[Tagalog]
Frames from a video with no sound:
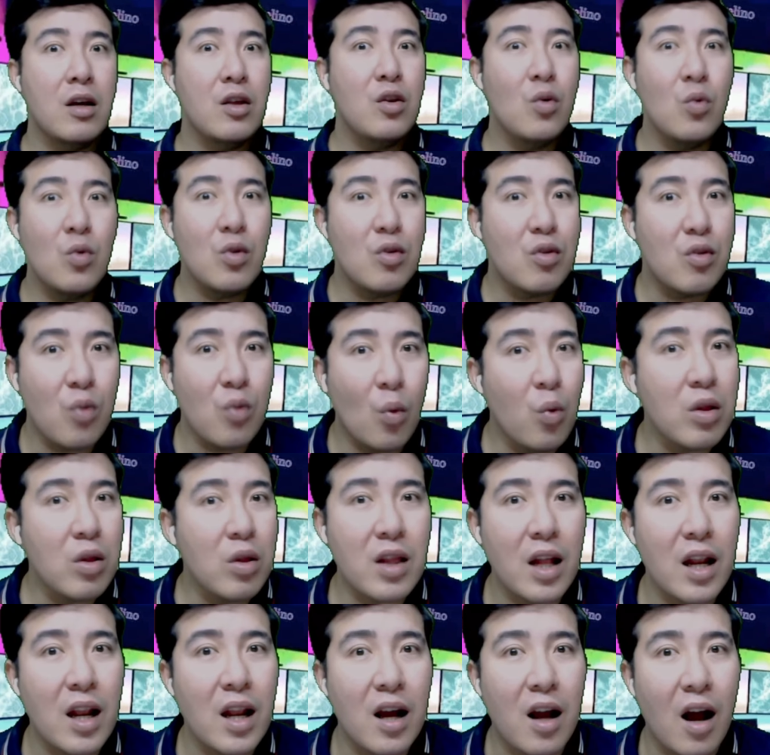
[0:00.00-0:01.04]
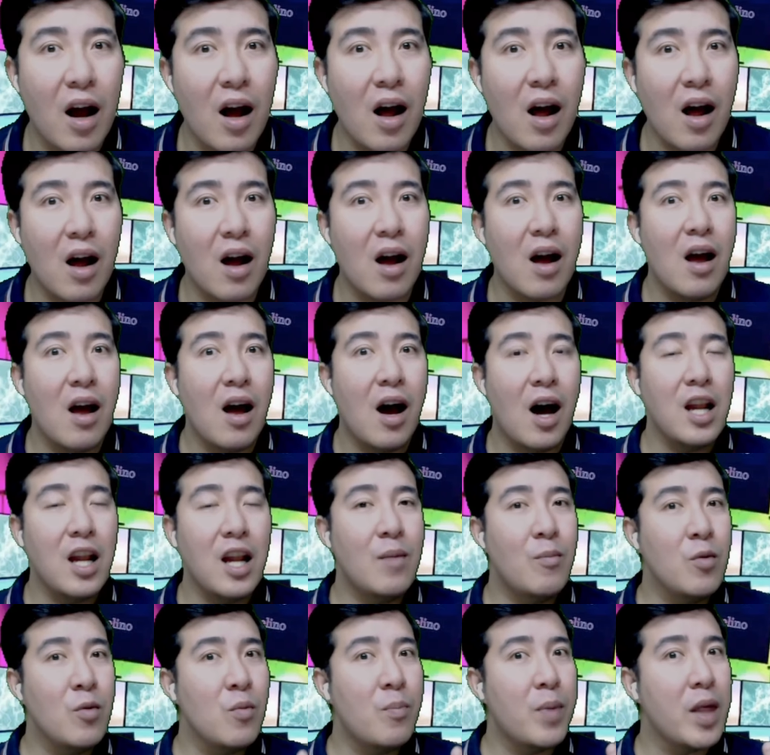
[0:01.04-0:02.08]
Yung soul talaga.
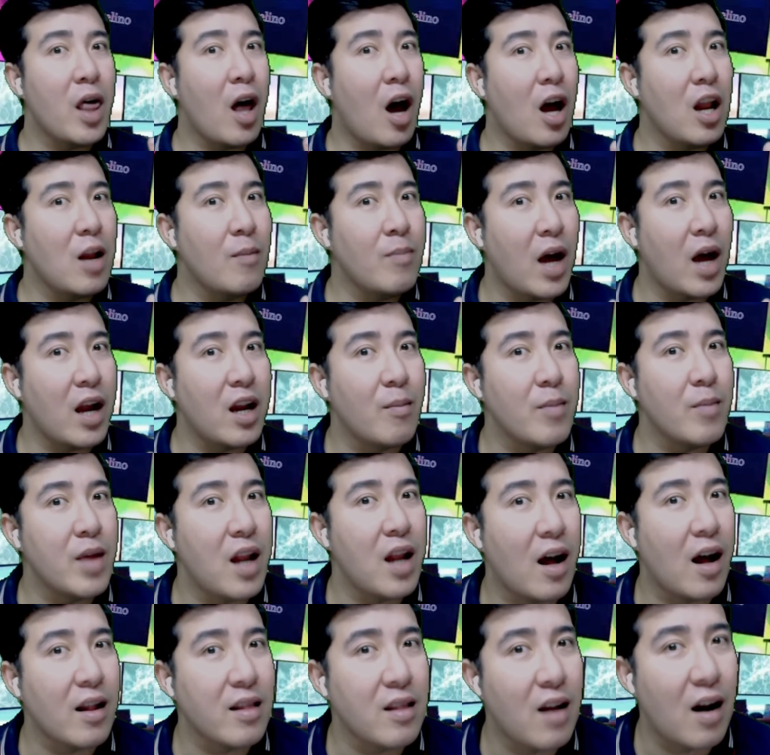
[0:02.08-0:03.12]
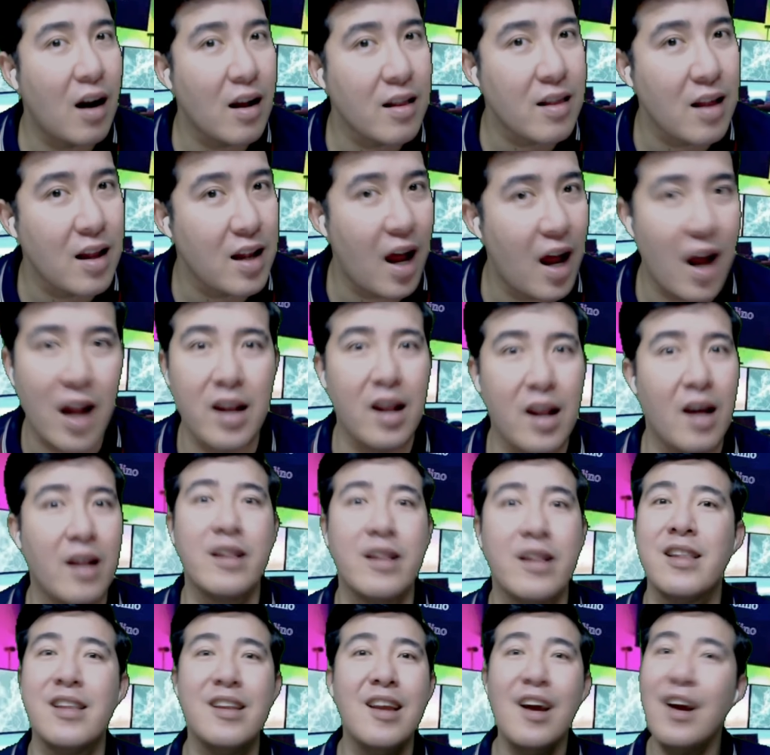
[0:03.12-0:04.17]
Alam mo yung parang alam na alam niya lahat ng kasalanan
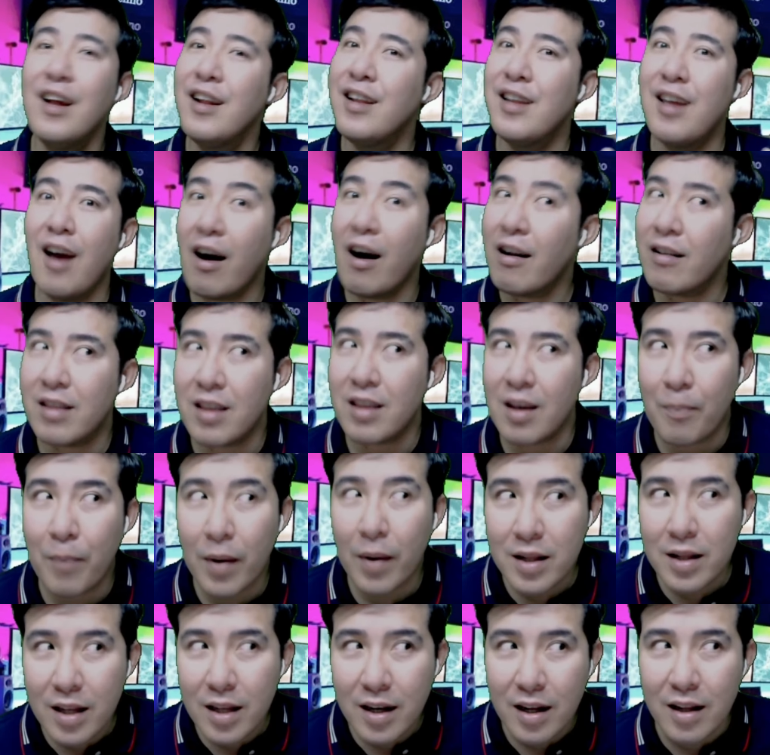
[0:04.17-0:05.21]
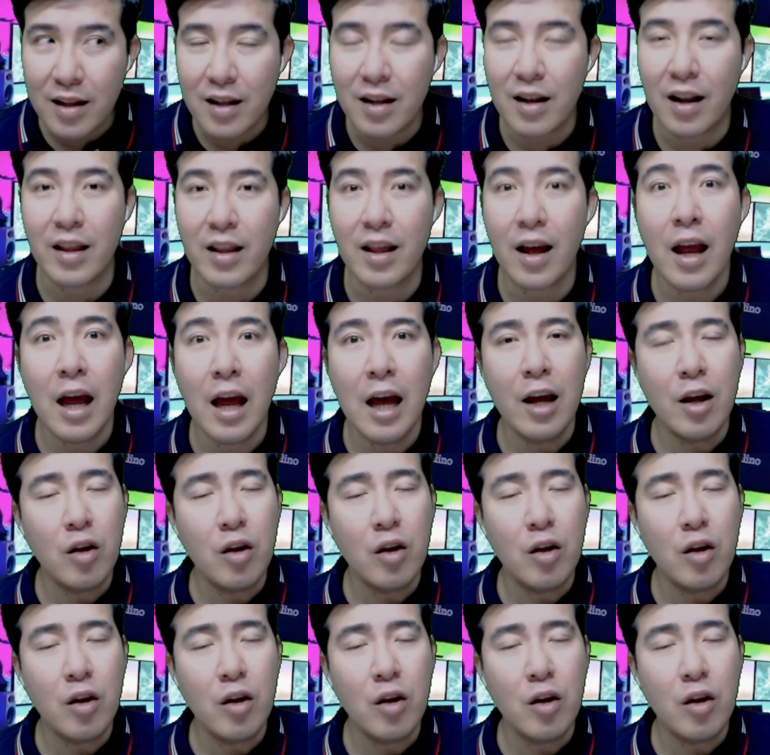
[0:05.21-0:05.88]
ni Andrea pag tinitingnan niya.